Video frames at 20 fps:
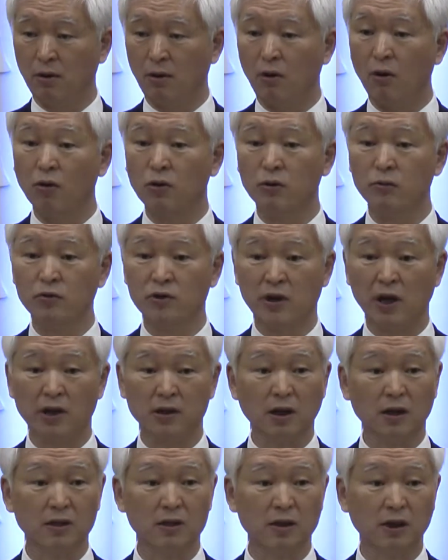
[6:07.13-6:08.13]
어, 그러면
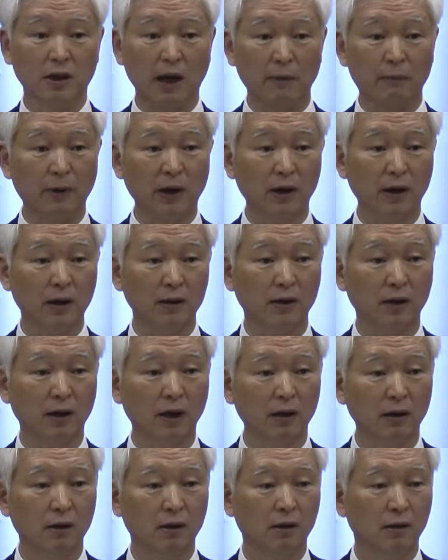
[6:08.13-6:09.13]
재산 이제 다 팔아야
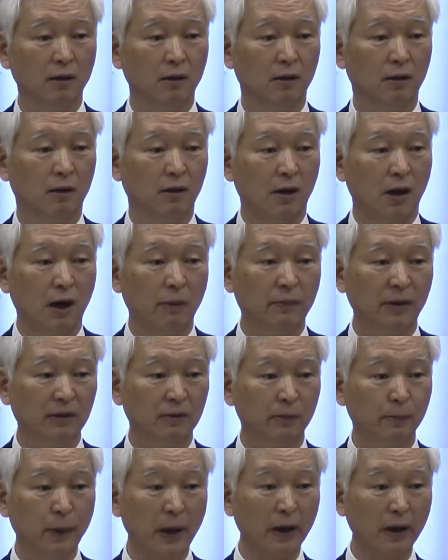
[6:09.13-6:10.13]
되나?
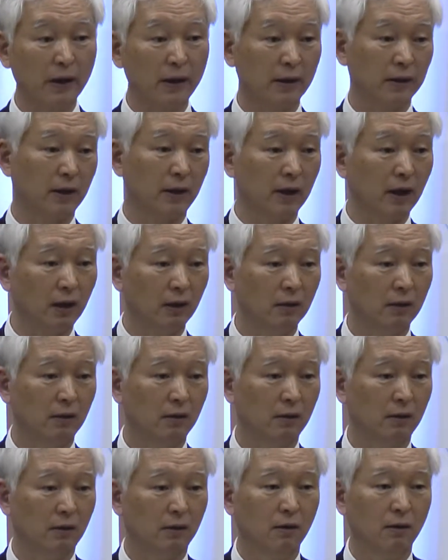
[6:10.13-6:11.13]
아파트 팔아야 되나?
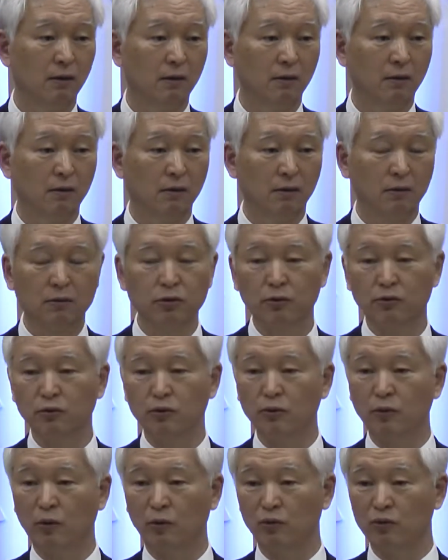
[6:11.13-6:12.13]
그,
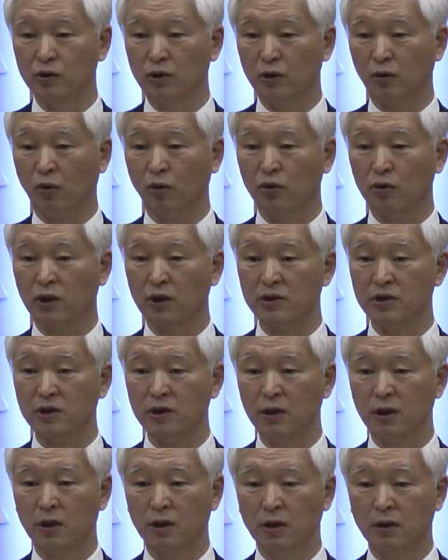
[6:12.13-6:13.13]
그러면 이제
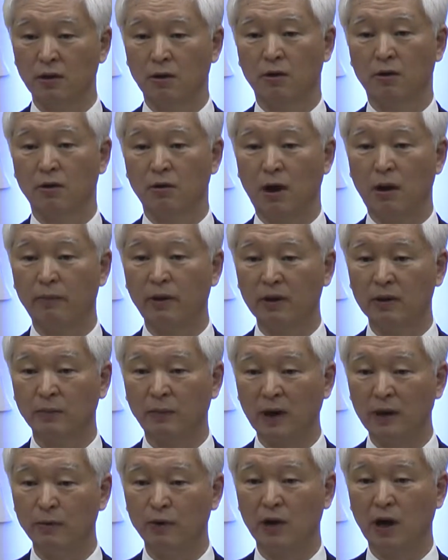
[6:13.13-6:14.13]
어떡하지? 아파트
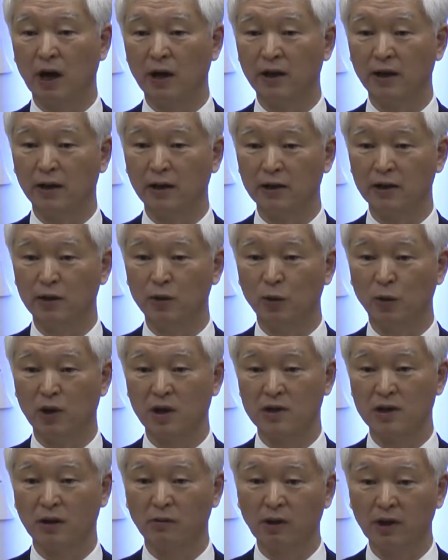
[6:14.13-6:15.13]
팔면 아내가
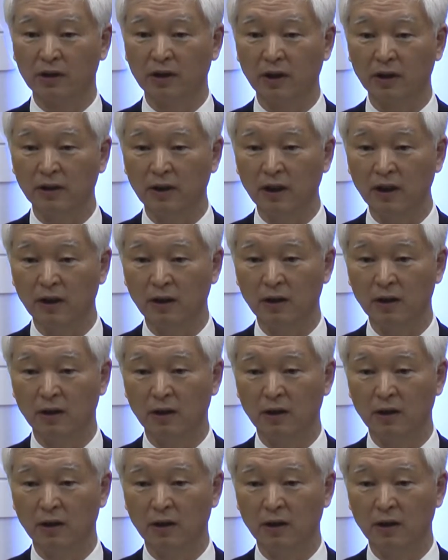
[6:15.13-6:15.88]
이혼하자고 할 텐데?